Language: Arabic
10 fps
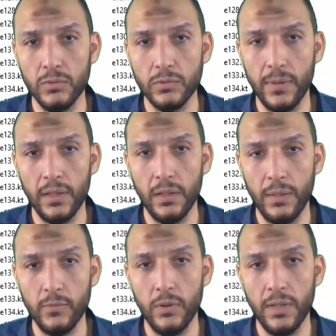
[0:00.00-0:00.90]
سبحان الله
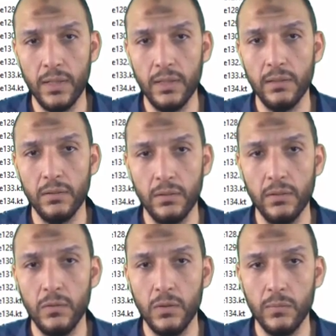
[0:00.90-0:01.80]
الحمد لله لا اله الا الله
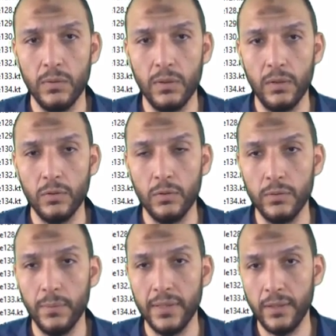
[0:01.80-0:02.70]
الله اكبر ولا حول ولا قوه الا
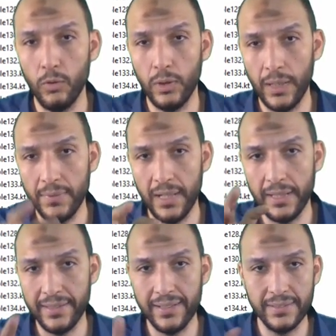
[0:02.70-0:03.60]
بالله ده كله الكلام ده
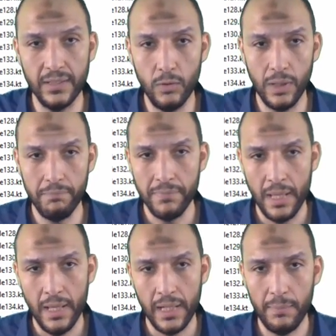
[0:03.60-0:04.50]
التكست اللي هو
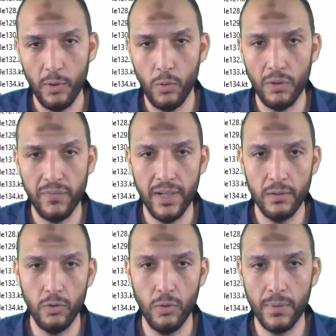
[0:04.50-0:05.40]
كان موجود الفايل
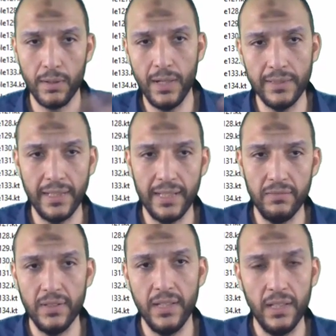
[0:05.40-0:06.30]
كله مره واحده اتحذف
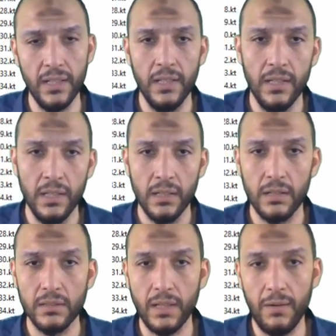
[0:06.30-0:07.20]
لي ايه
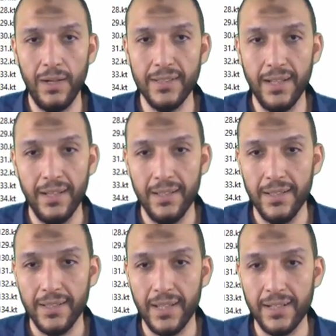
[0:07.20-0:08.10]
قطعه واحده
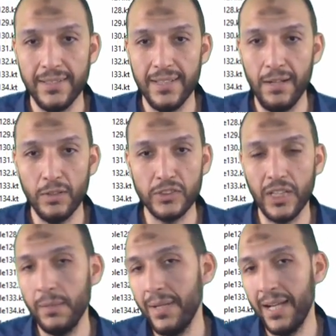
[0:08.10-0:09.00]
كنتيجه
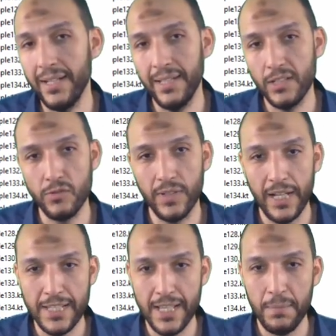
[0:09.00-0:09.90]
واشتغل بقى عليه اشوف انا
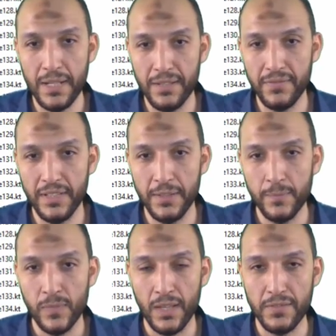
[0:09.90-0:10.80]
عايز اعمل ايه فيه
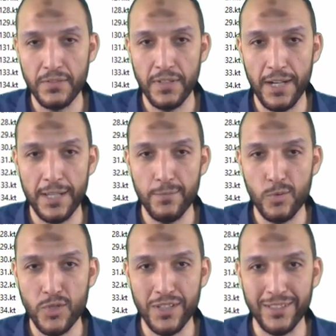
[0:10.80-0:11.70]
مفيش فيها اي
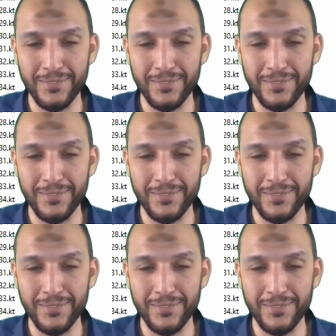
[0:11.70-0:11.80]
مشكله